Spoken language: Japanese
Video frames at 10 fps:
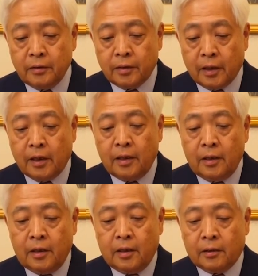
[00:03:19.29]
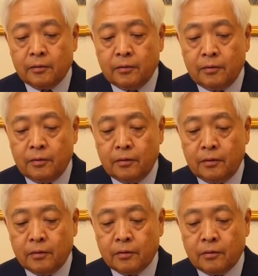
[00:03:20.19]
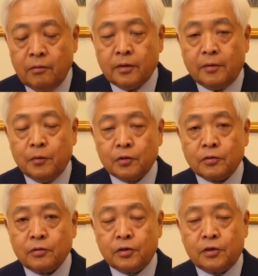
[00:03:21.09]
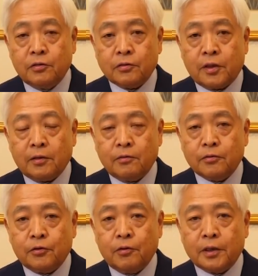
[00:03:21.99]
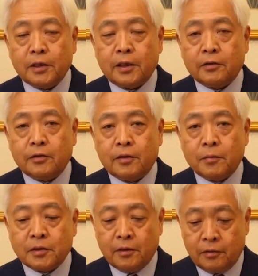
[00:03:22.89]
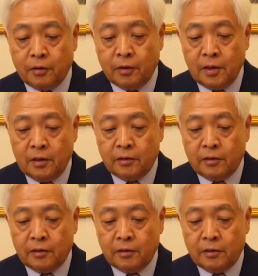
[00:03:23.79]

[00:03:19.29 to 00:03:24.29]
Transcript: からあの今回ものすごい史上最高の票が出たって言ってますけど